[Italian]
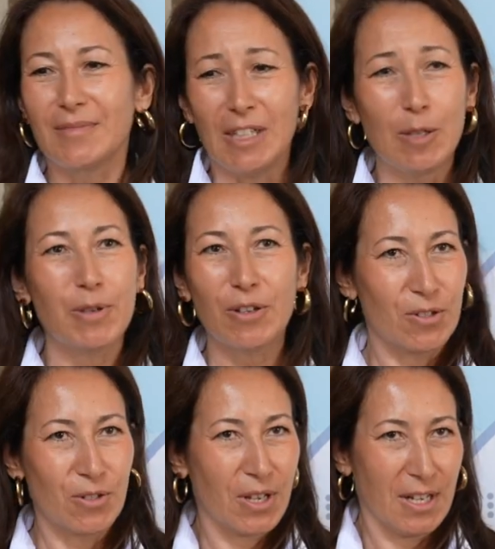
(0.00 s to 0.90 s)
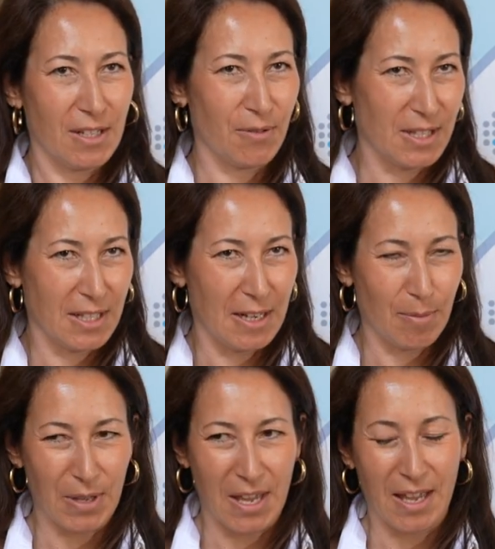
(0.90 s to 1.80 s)
il percorso che rende queste
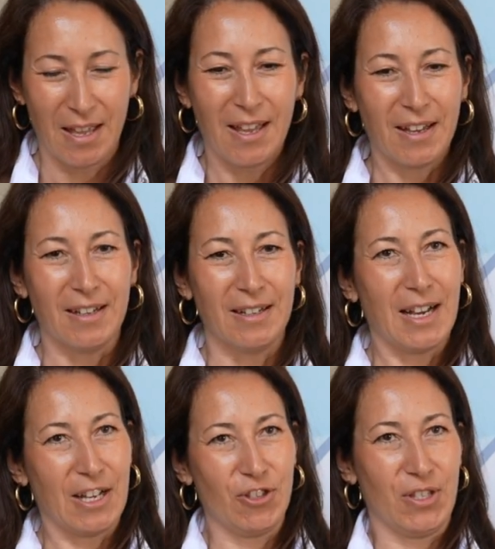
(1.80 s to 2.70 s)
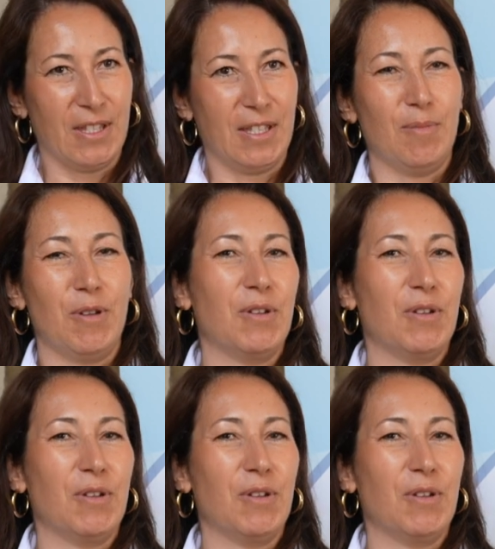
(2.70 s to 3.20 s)
terapie uh, accessibili.